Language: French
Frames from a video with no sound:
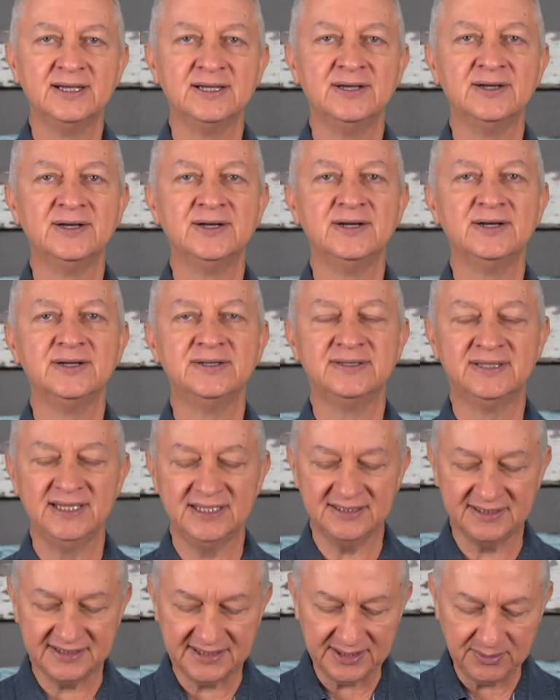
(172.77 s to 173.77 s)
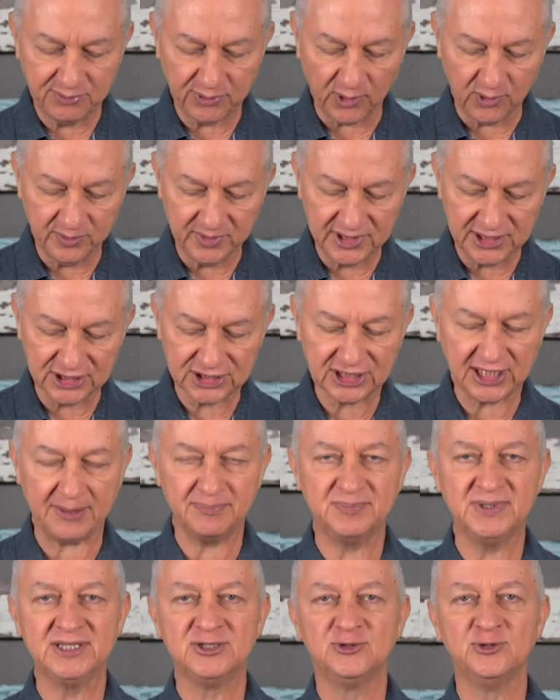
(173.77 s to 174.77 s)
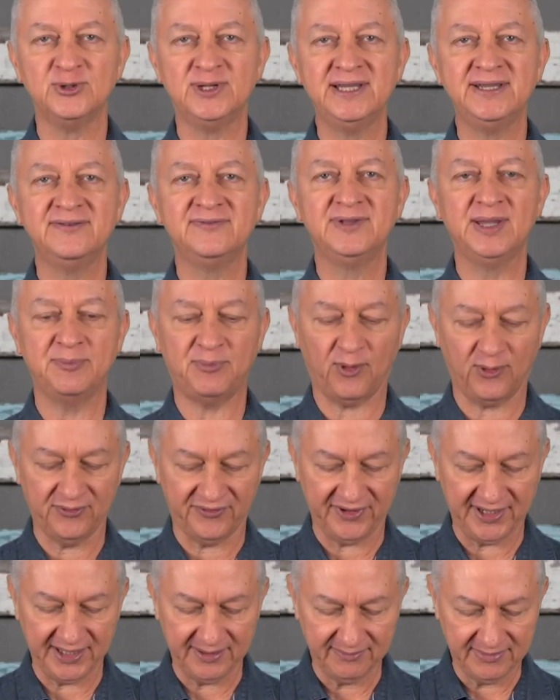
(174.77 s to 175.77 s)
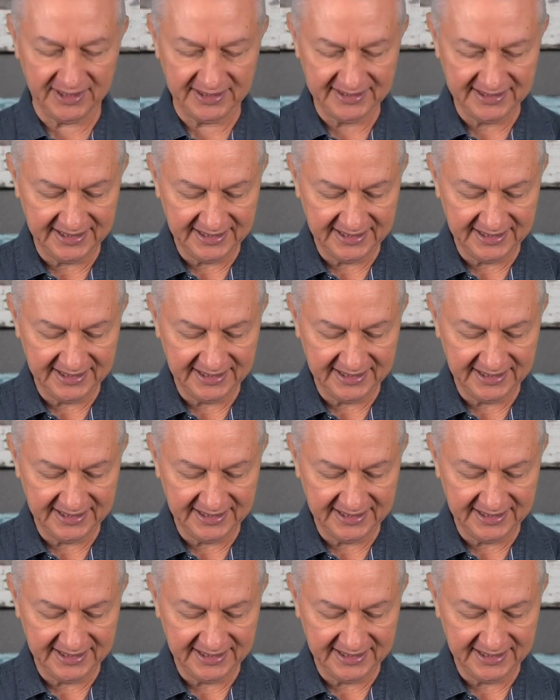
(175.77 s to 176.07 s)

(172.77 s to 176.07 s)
euh, des dix premiers chapitres du livre des Proverbes.